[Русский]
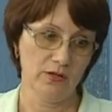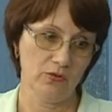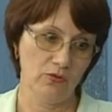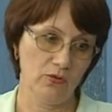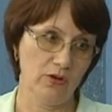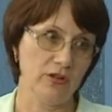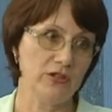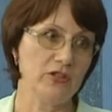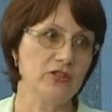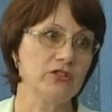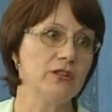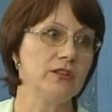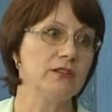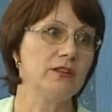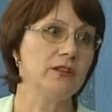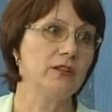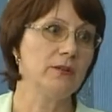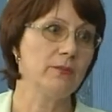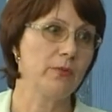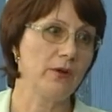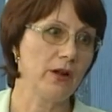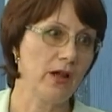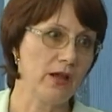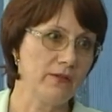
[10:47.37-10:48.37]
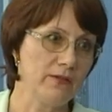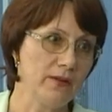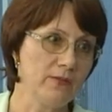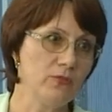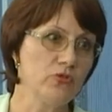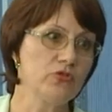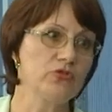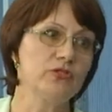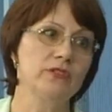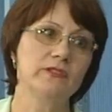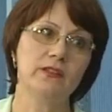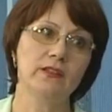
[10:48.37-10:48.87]
Ну, конечно, это их право,
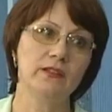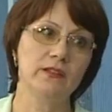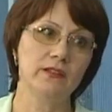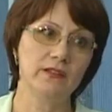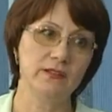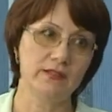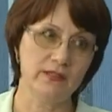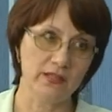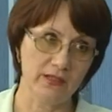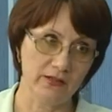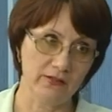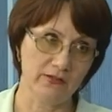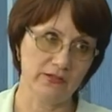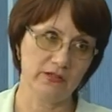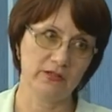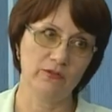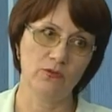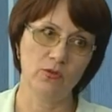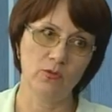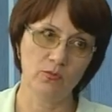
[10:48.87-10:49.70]
можно зарегистрироваться